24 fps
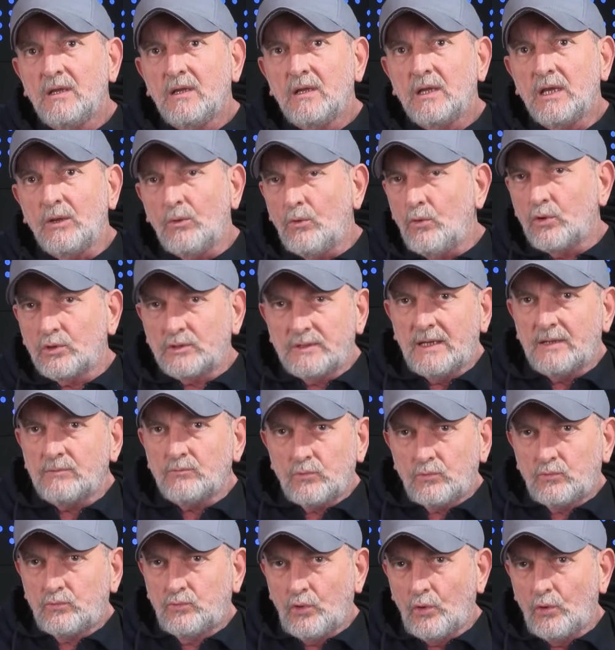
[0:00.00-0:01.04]
E oradan
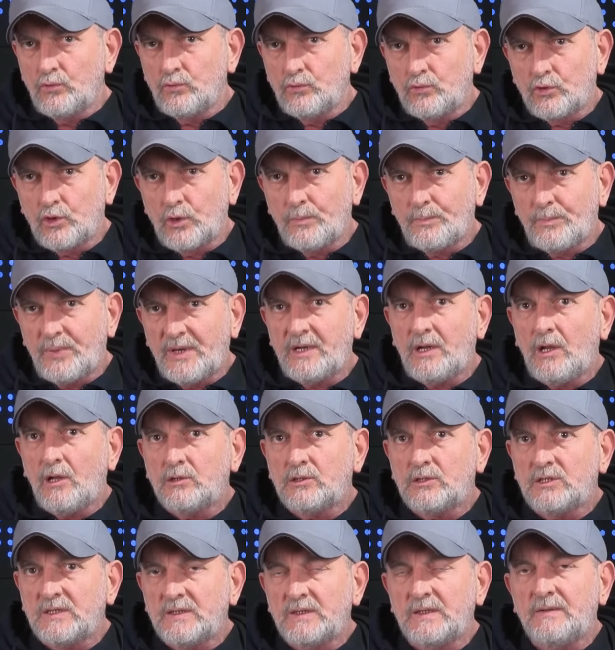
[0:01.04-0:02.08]
döndürüp
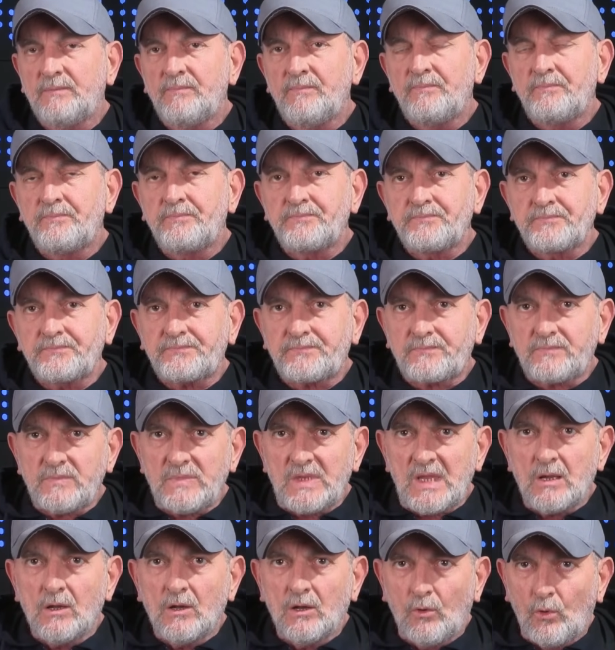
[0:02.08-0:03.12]
penaltı
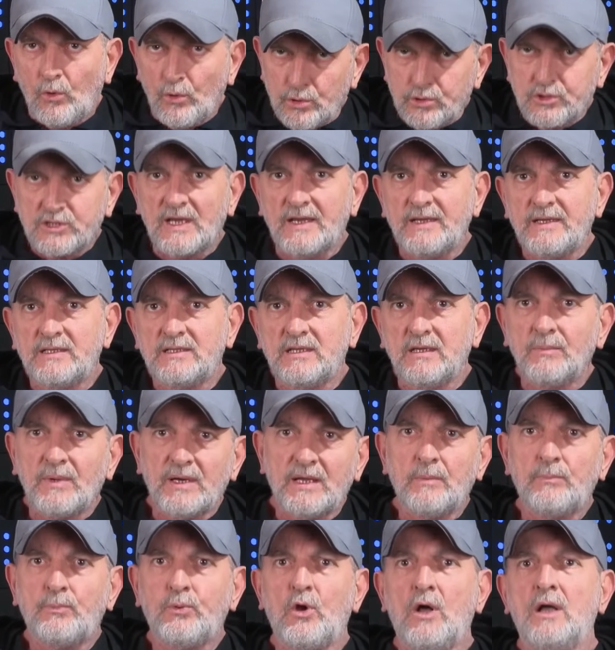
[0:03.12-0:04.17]
olsaydı
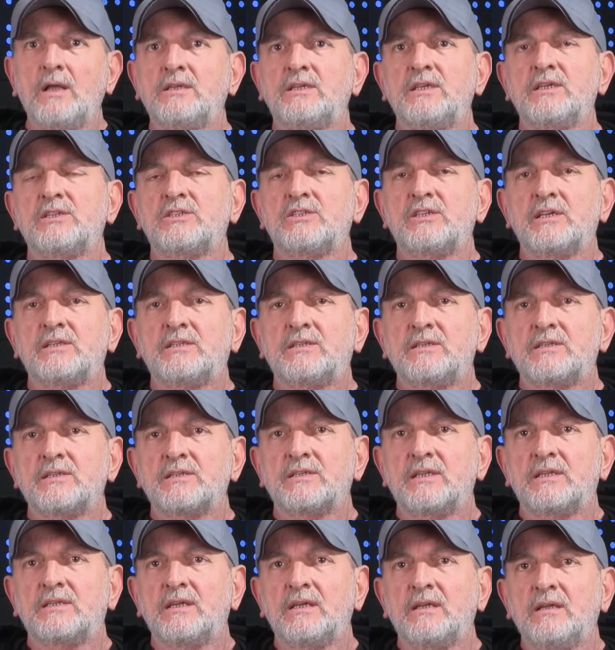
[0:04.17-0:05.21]
bana puan kesecektiniz
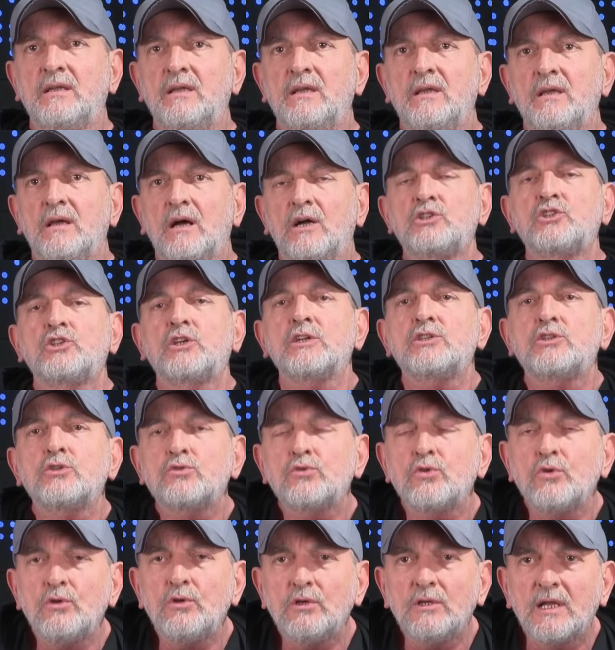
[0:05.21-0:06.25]
dedi. Açık açık
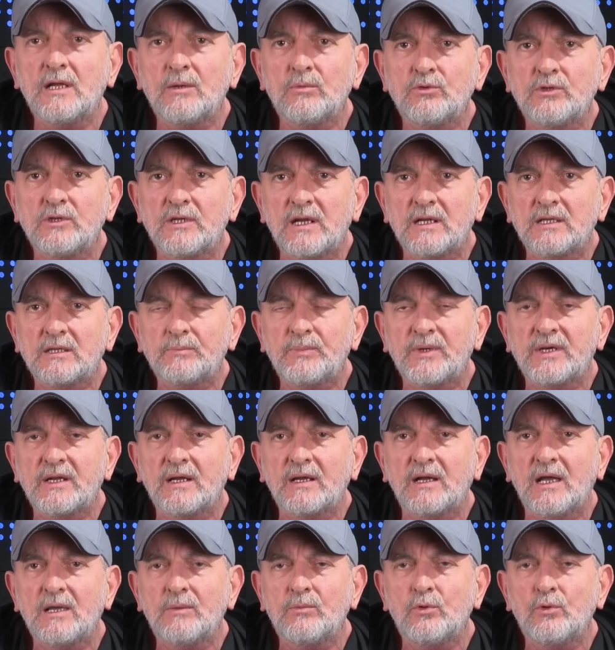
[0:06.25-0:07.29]
söylüyorlar bunlar artık. Para
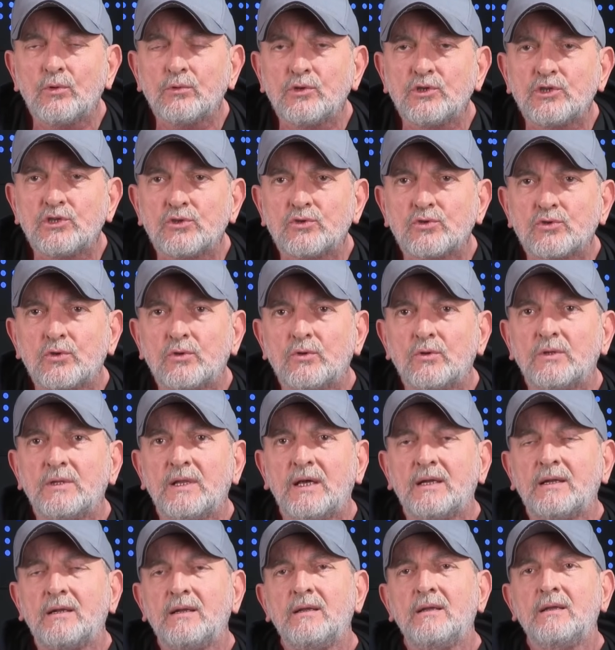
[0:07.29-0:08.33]
kaybı olduğu için
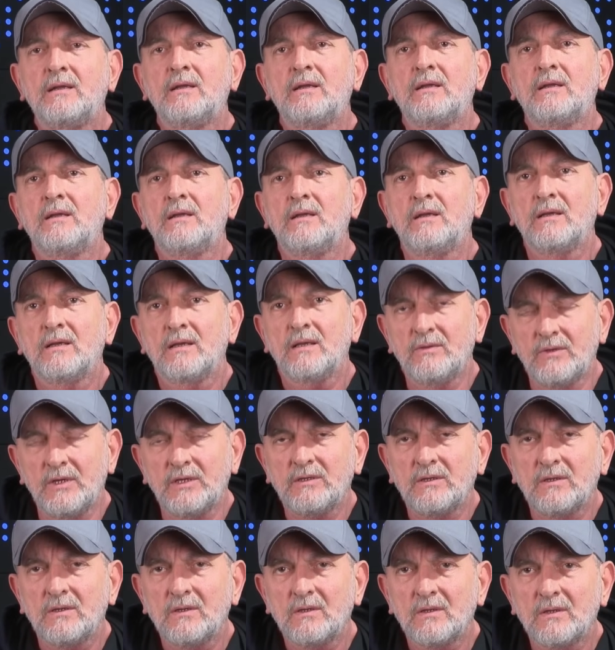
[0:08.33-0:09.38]
söylüyorlar. Bunlar
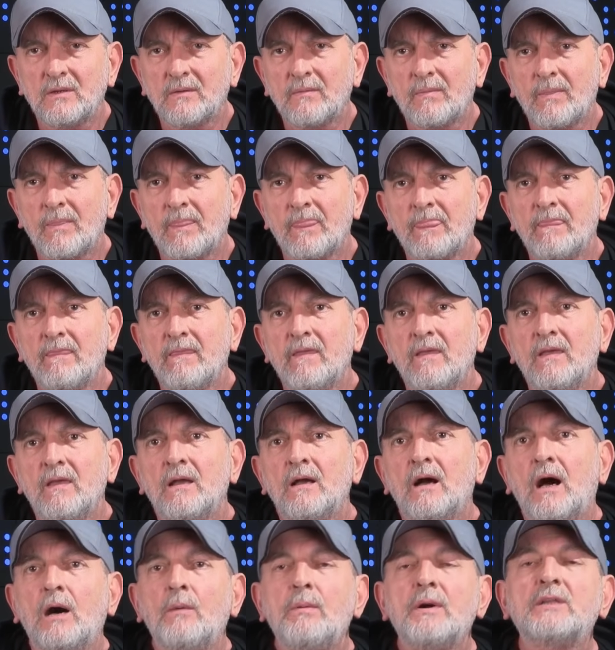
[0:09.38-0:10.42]
senin ilk aldı aklına
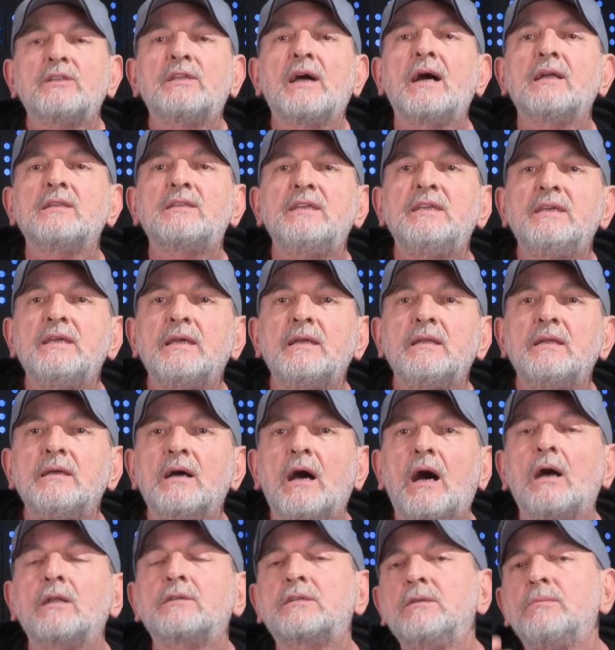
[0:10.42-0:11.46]
gelen Aa, daha da
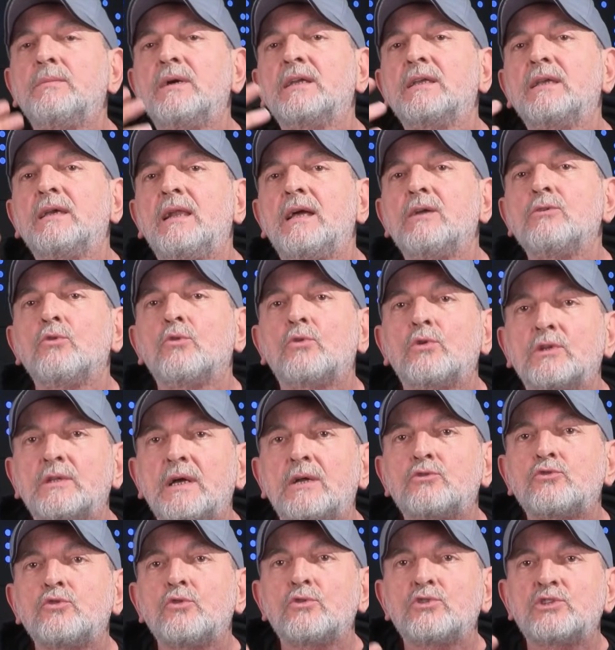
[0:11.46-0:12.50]
birden gelen o
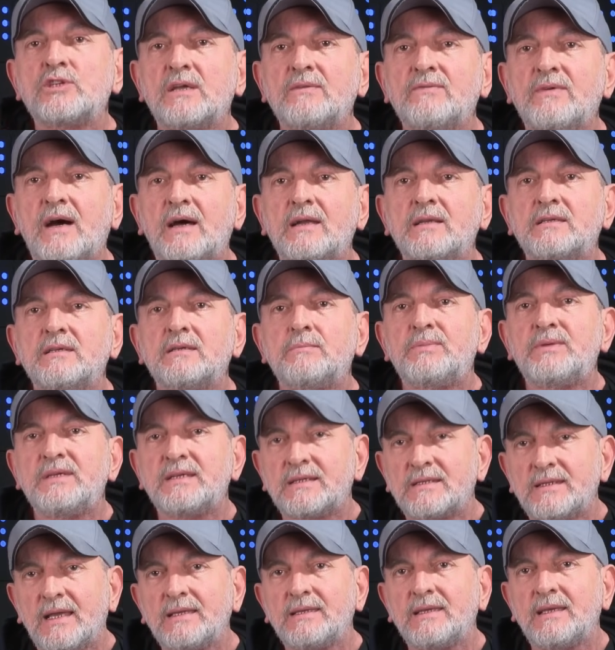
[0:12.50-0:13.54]
kadar çok şey birden ki
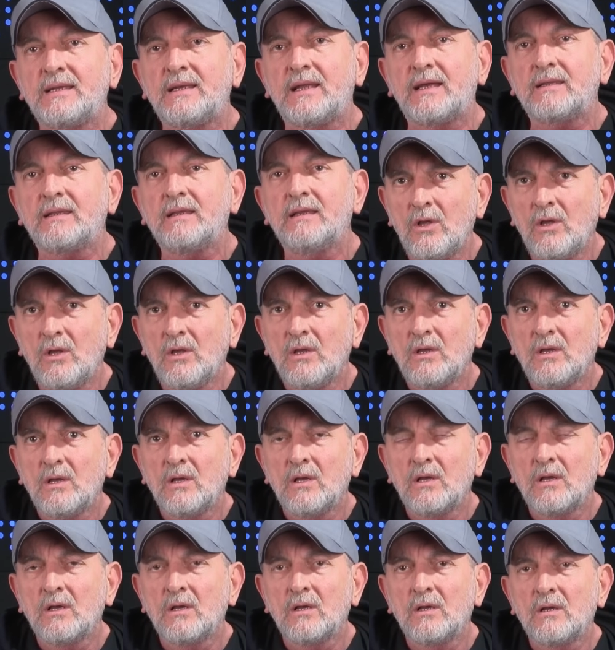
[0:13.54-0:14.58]
birden gelen. Ama
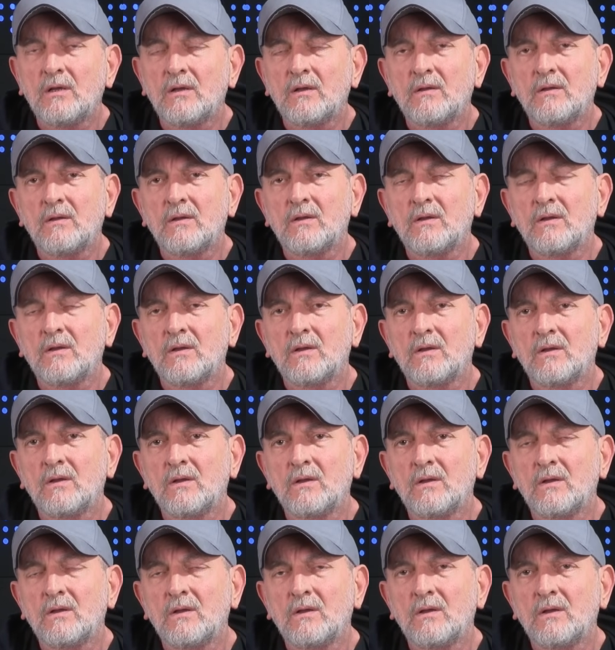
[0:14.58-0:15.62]
şöyle bir durum da var.
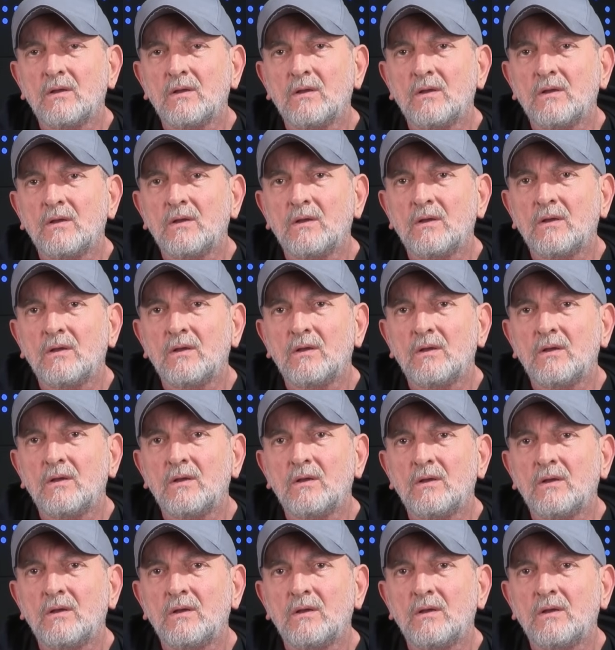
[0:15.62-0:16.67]
Mesela geçen yıl
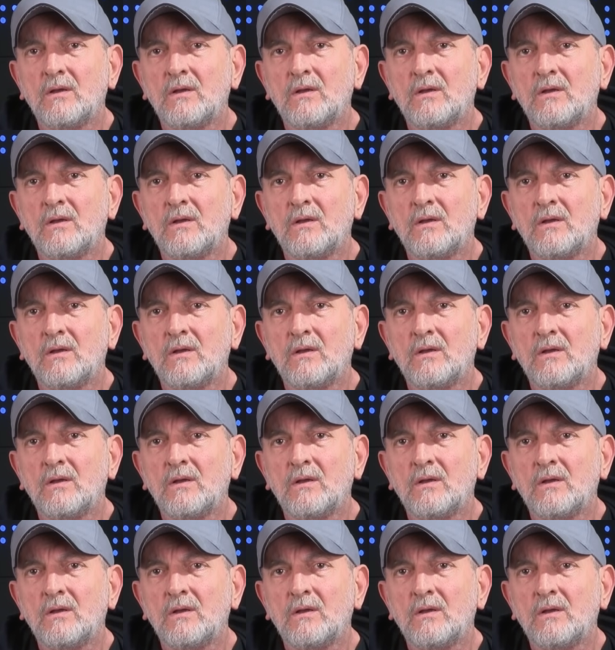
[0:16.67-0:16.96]
offside'ımızdan